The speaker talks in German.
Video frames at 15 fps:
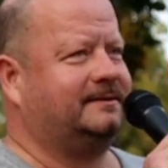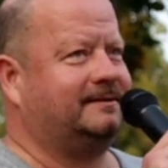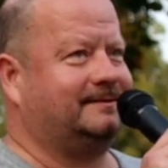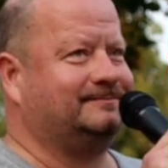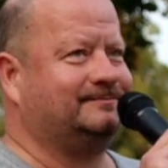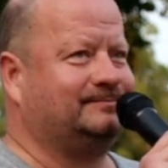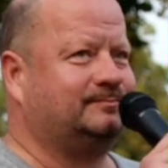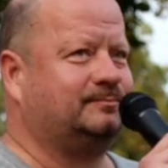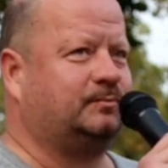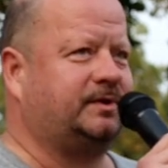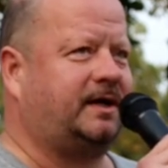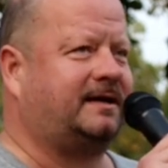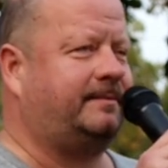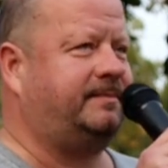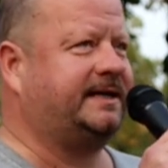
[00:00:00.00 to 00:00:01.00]
Ähm,
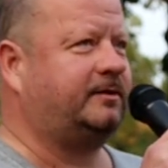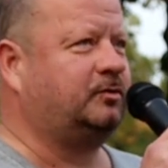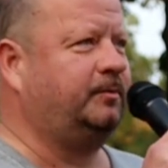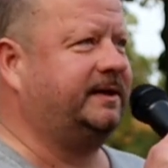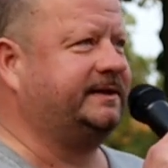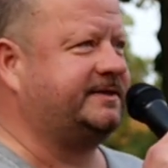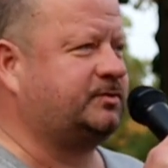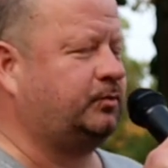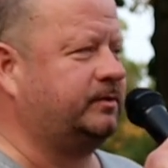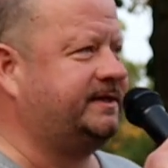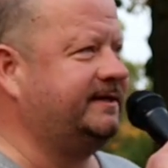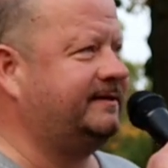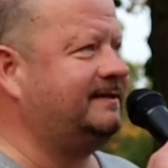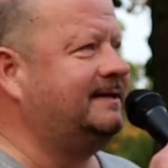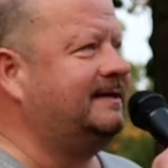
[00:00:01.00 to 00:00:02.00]
da kann man ja drüber
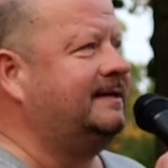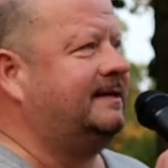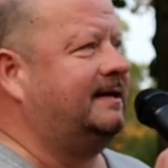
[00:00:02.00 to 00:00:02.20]
diskutieren.